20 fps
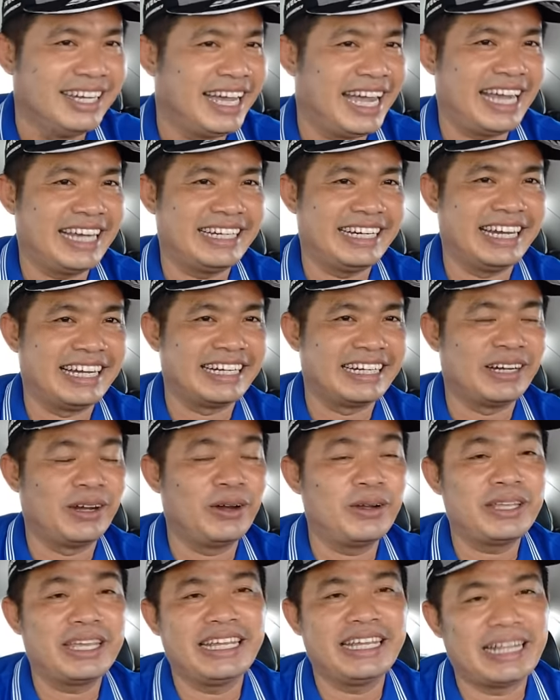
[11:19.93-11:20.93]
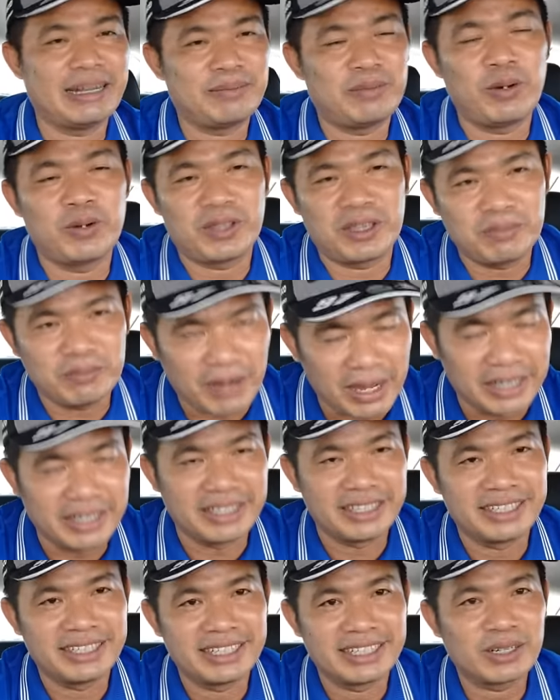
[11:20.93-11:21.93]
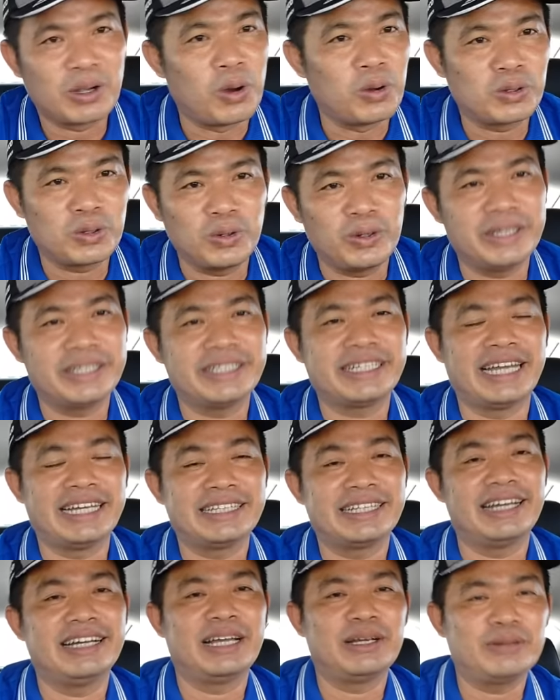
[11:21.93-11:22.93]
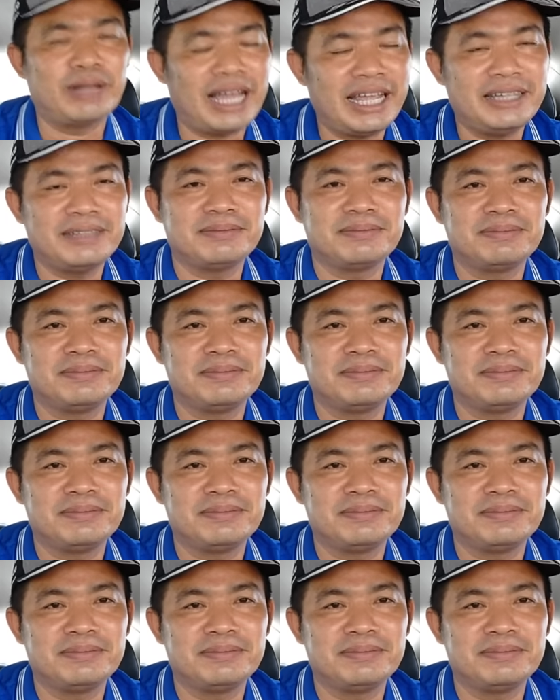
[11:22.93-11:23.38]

hay đừng nói chi thành phố Hồ Chí Minh cô chú anh chị tự hiểu lấy